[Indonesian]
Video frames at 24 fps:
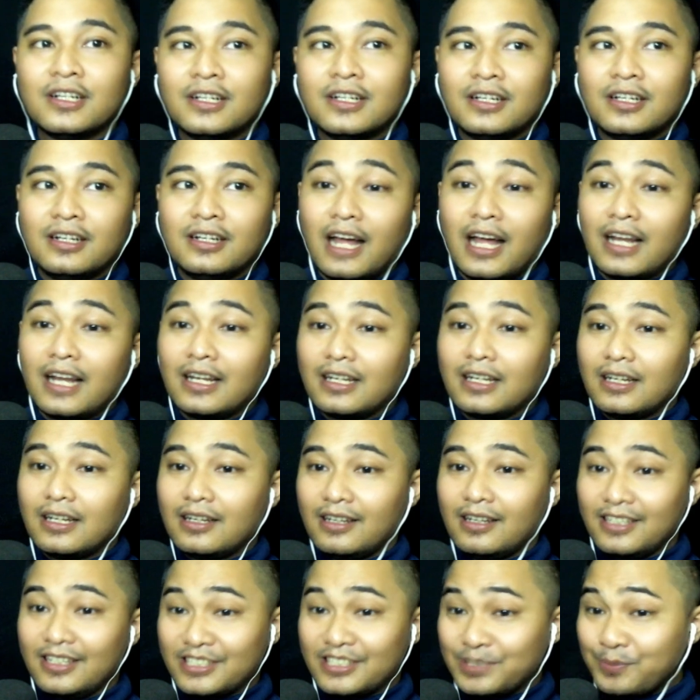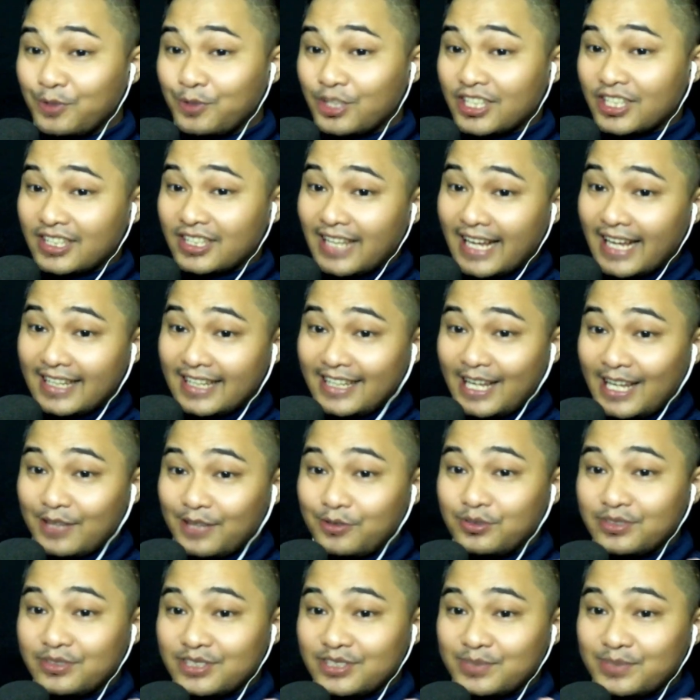dan smooth naiknya
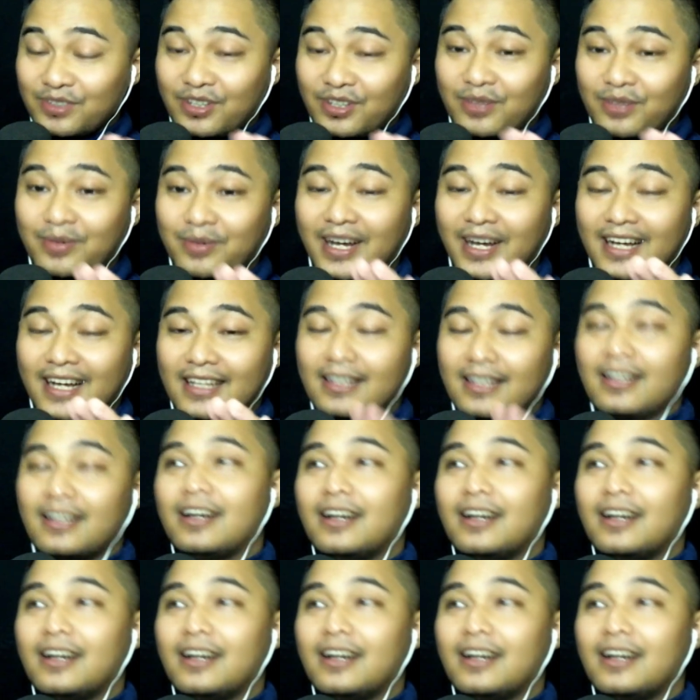tuh smooth banget